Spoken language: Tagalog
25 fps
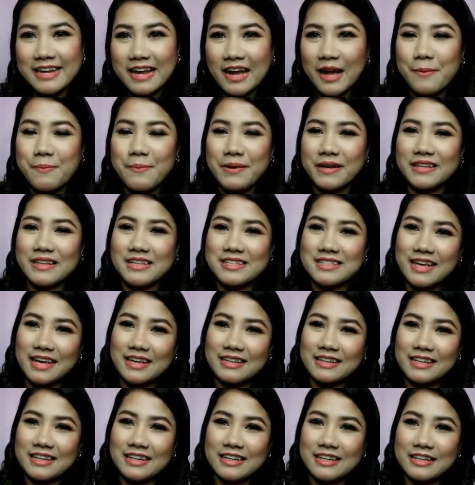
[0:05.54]

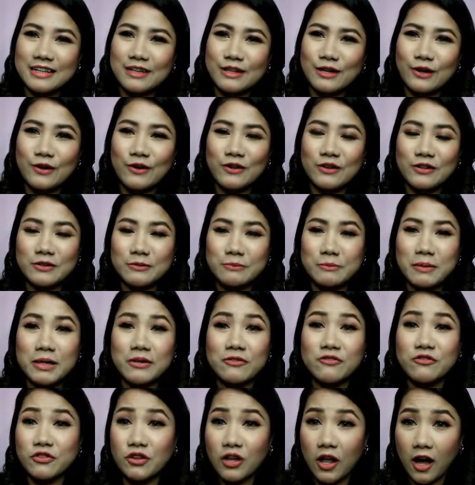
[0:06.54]
nakapag-decide na rin akong
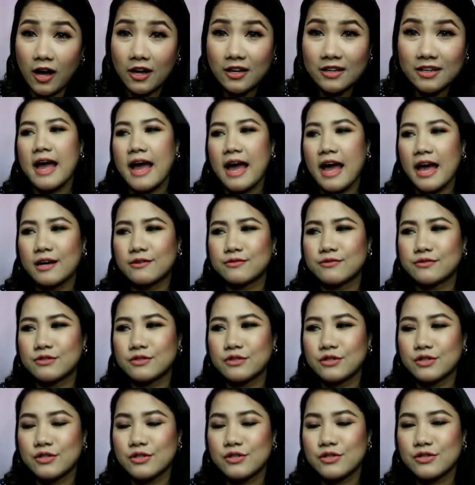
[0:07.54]
mag-vlog
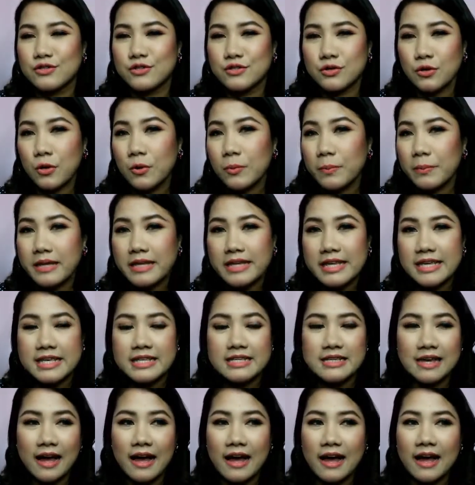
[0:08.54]
after so many
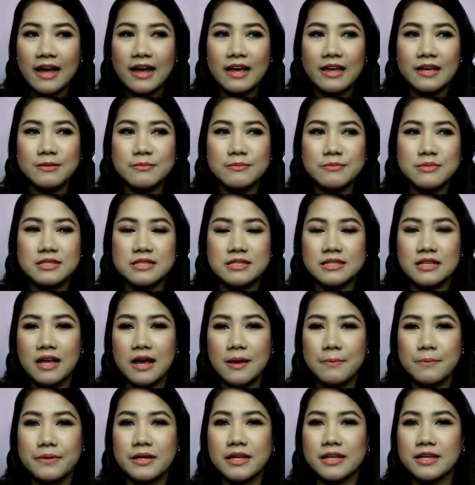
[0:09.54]
times
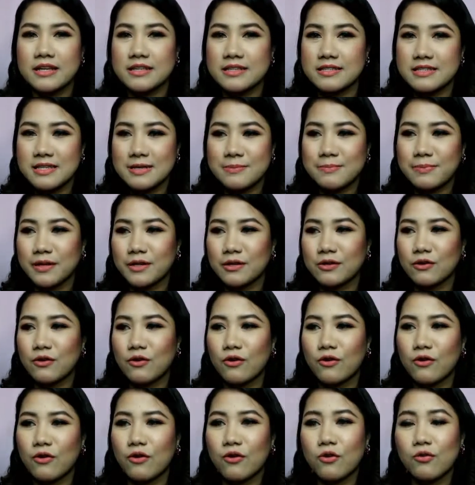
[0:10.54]
na pinag-isipan
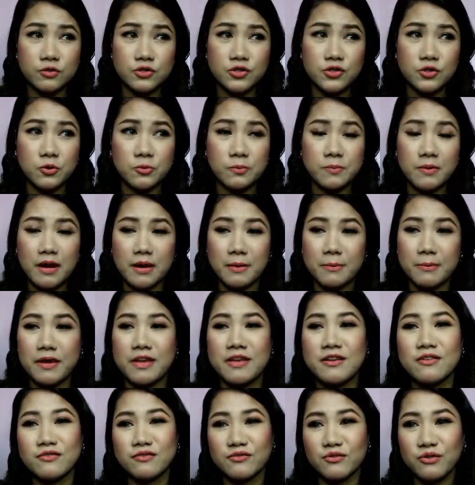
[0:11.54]
ko kung gusto ko bang
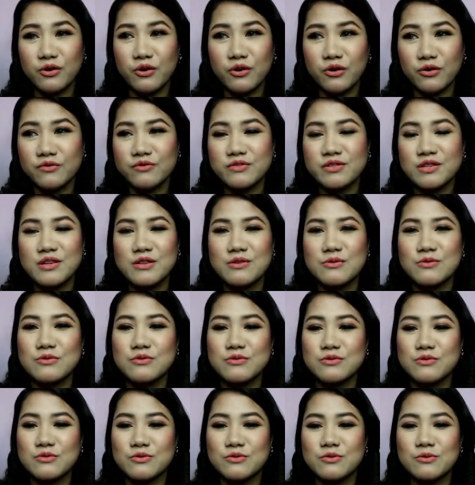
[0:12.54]
ma-involve sa
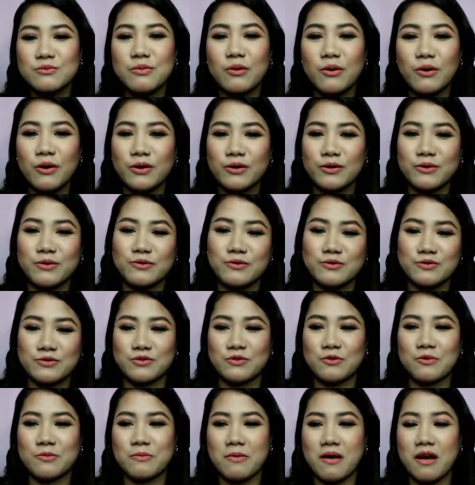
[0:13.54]
YouTube or kung
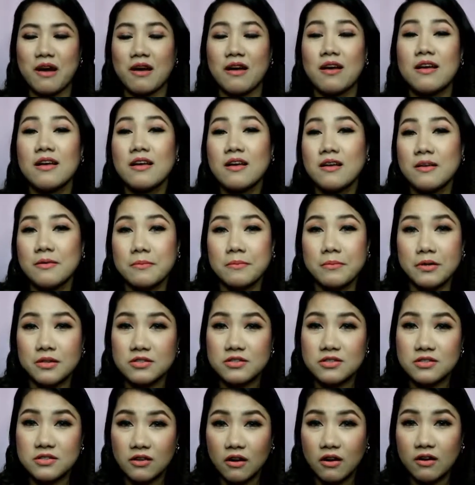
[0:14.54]
gusto ko bang
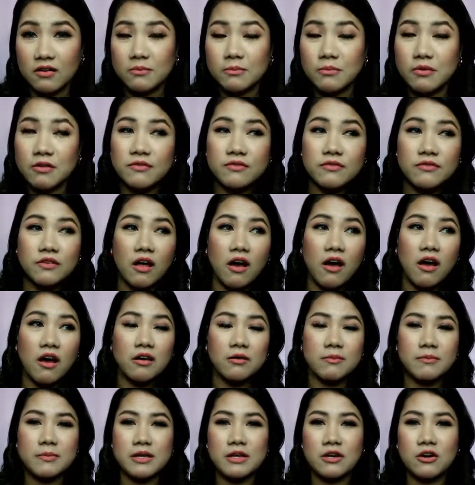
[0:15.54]
mag-start
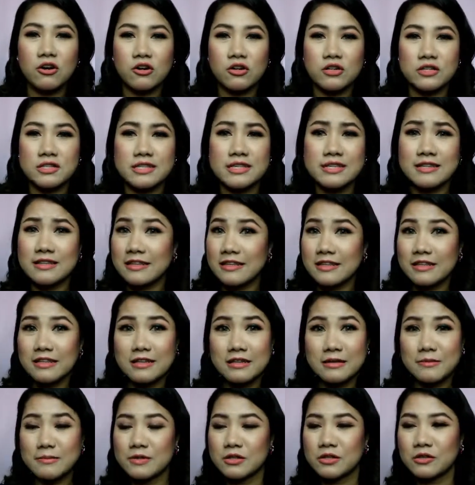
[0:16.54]
mag-vlog because hindi
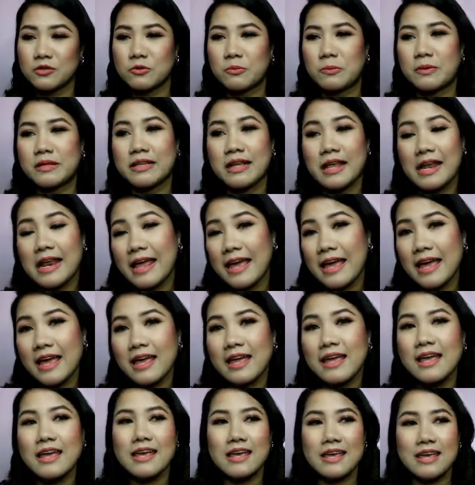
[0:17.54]
din naman to madali.
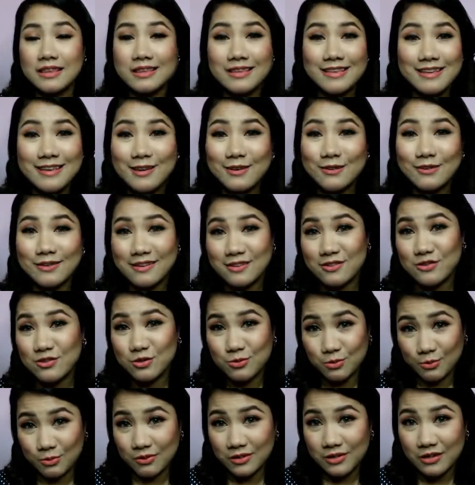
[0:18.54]
Hindi ko rin
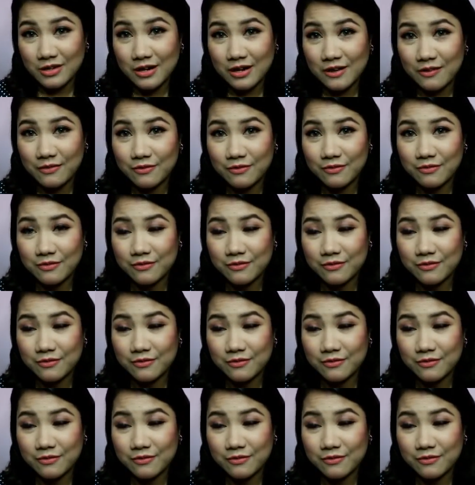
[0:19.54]
sure if